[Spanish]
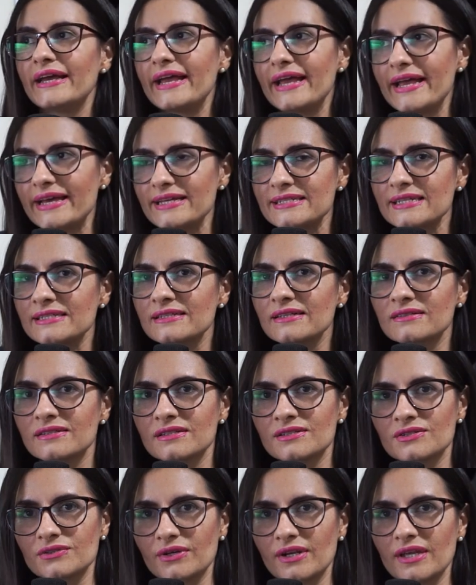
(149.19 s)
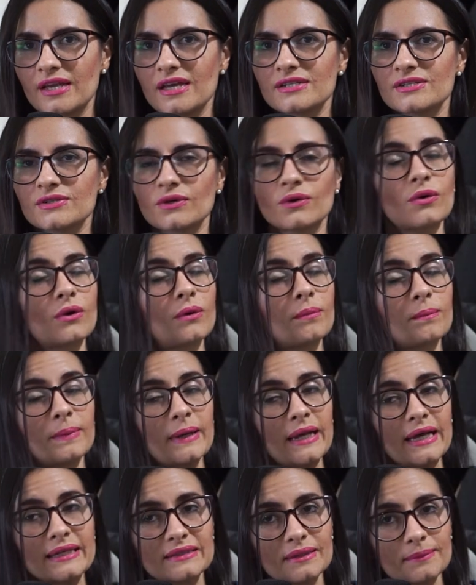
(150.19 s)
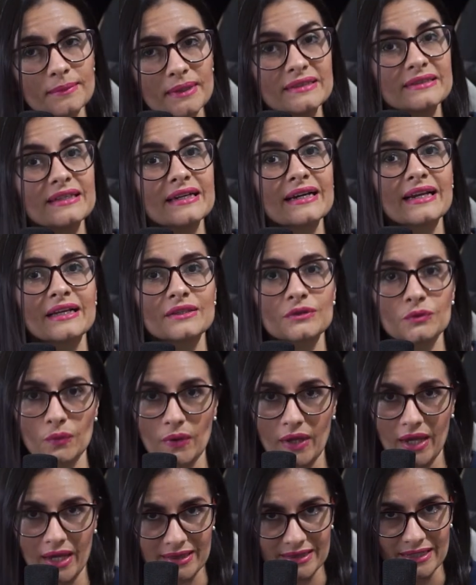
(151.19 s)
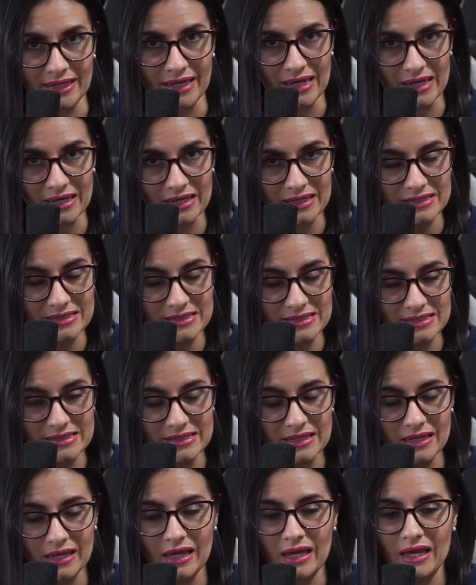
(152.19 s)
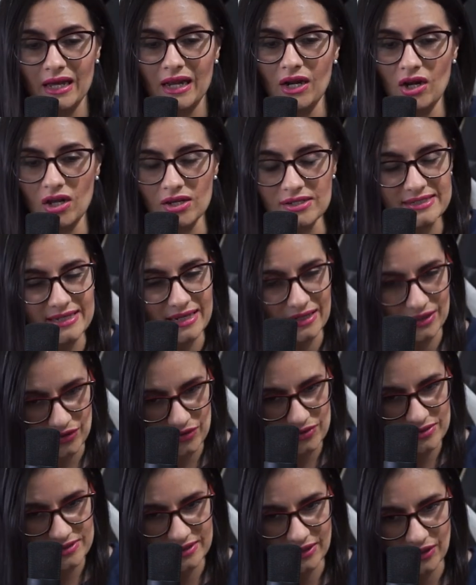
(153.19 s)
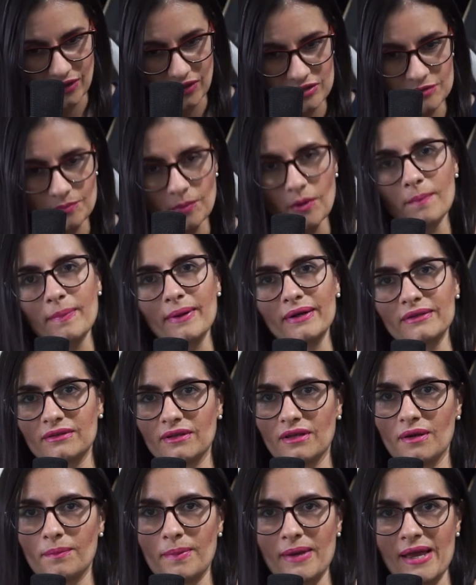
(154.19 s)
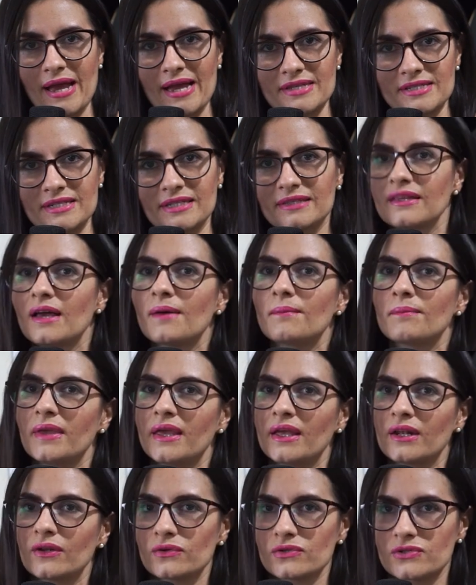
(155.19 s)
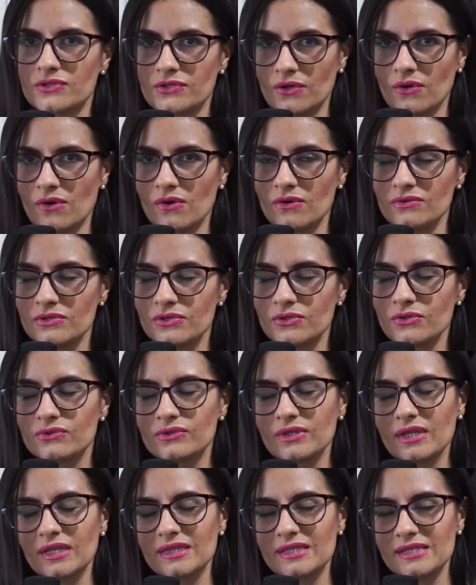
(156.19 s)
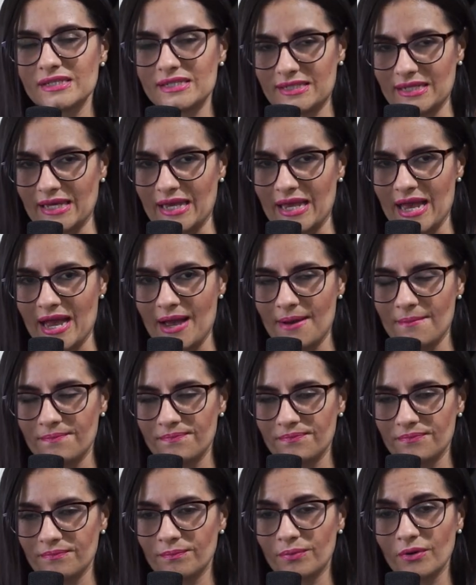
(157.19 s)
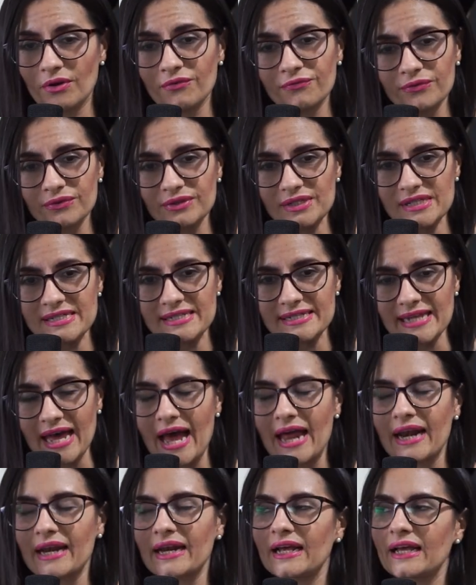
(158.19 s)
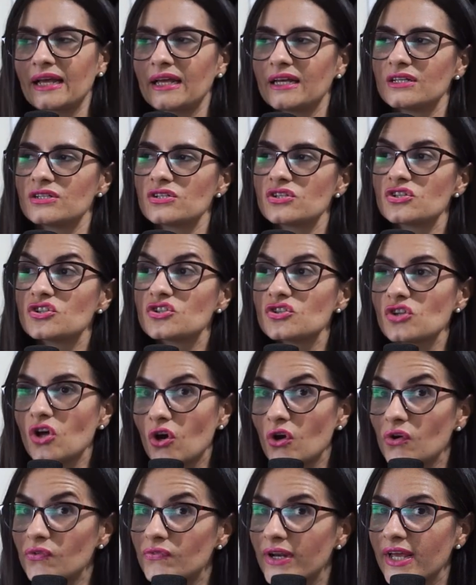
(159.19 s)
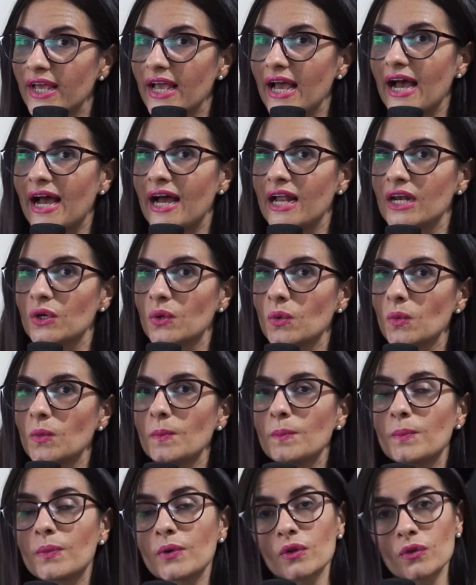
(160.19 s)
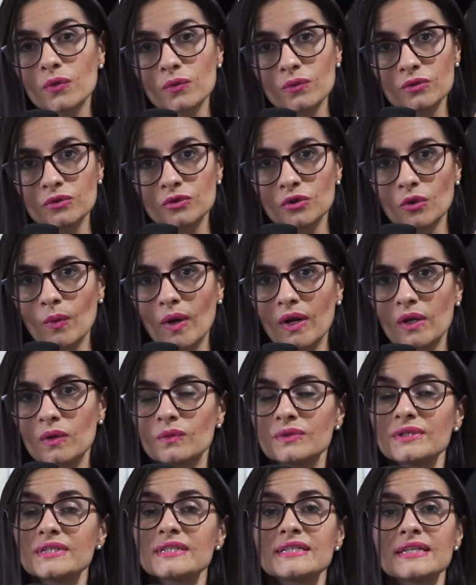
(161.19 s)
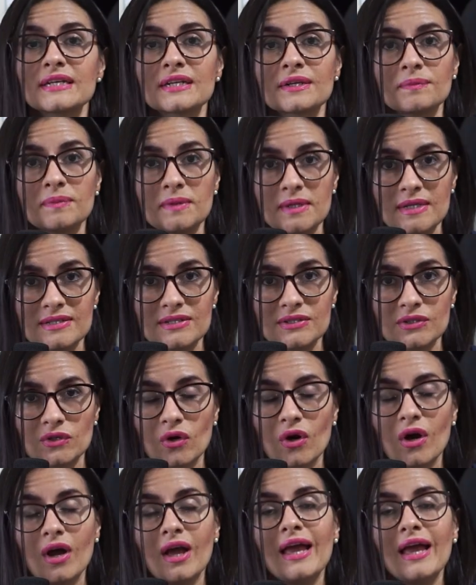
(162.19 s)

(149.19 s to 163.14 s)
estas asesorías son completamente gratuitas. Los diagnósticos por parte de PH también lo son. Si usted desea profundizar sobre algún producto o algún servicio